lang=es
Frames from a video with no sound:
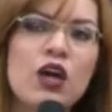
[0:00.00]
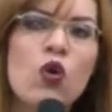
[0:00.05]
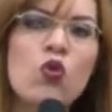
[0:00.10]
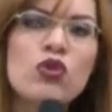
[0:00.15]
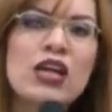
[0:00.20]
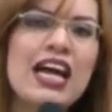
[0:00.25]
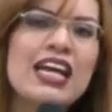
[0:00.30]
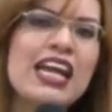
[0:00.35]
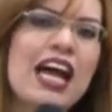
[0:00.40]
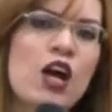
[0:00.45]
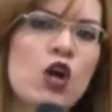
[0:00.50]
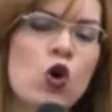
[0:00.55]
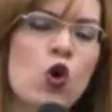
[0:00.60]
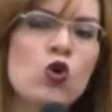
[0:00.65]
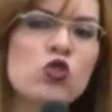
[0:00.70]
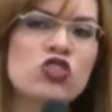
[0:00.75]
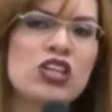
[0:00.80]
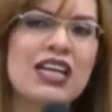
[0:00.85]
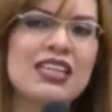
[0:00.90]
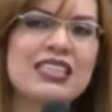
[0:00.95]
Una de las
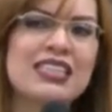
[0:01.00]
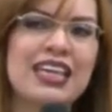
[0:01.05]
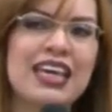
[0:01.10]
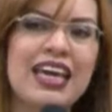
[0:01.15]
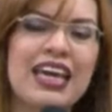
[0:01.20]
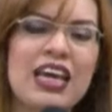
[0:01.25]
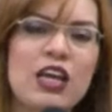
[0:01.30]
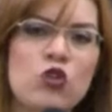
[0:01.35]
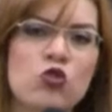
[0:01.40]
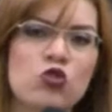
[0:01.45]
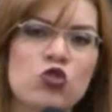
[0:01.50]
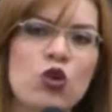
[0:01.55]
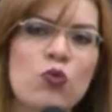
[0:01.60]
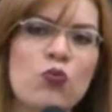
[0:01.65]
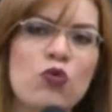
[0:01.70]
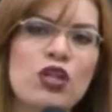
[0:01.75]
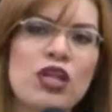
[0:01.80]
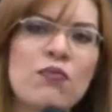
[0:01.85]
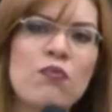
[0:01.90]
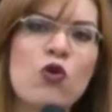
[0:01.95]
cosas que nosotros
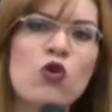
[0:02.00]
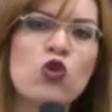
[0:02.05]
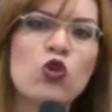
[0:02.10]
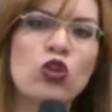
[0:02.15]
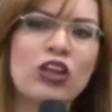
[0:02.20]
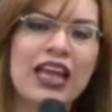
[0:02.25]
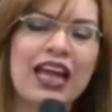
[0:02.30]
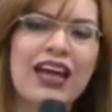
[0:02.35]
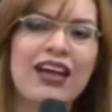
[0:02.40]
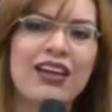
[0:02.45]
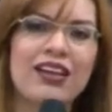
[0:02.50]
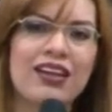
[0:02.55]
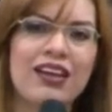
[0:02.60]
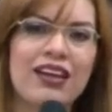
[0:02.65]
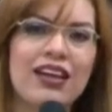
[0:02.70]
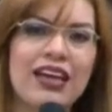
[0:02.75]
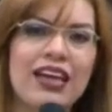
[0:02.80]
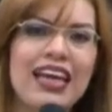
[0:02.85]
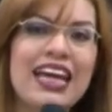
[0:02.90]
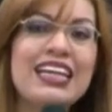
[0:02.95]
podemos notar
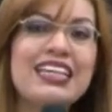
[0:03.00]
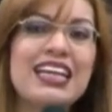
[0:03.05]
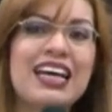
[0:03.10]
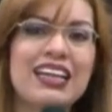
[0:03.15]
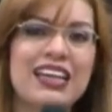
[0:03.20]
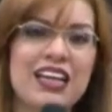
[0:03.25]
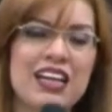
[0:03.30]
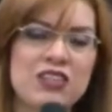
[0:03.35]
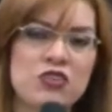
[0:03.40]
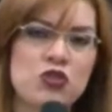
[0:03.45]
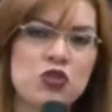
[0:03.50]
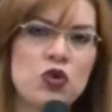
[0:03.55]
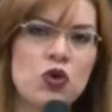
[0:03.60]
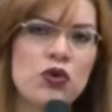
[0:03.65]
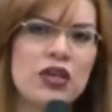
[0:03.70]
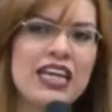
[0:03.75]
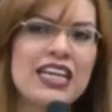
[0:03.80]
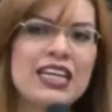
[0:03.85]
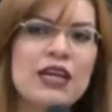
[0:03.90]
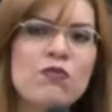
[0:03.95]
en las
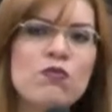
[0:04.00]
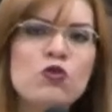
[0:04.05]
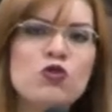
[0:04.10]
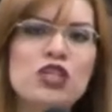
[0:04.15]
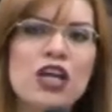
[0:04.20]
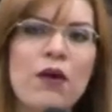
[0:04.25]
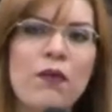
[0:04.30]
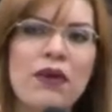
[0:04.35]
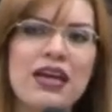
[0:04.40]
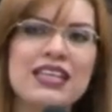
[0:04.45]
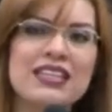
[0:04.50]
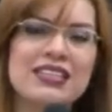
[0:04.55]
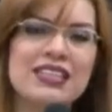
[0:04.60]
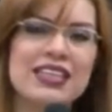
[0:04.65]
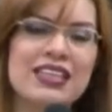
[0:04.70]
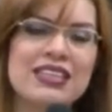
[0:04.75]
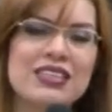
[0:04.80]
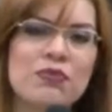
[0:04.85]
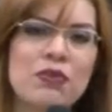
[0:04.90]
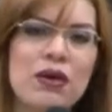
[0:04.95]
relaciones es que muchas
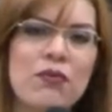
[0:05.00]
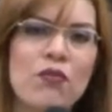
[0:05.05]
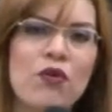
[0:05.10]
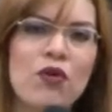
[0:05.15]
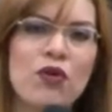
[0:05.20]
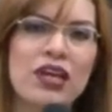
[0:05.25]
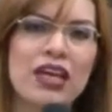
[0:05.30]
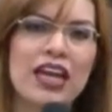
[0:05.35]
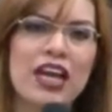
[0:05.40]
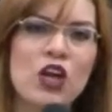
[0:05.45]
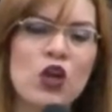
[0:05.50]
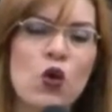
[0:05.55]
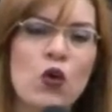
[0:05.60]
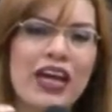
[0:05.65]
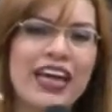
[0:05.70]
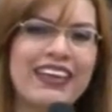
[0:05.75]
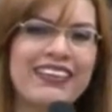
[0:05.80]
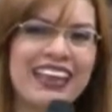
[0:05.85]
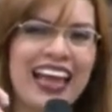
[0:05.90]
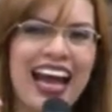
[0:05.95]
veces vemos que los
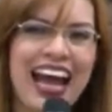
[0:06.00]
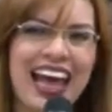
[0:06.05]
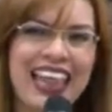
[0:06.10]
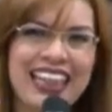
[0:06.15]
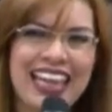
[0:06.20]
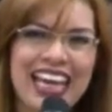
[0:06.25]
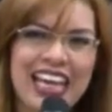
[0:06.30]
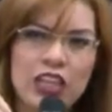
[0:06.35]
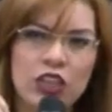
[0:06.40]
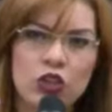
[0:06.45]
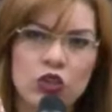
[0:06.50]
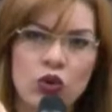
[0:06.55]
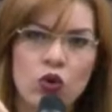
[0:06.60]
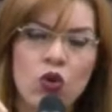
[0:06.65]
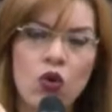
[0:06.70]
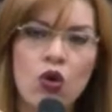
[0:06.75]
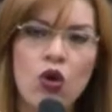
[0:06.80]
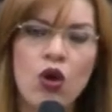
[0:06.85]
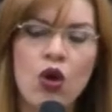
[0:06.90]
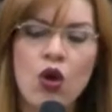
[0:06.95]
que están adentro,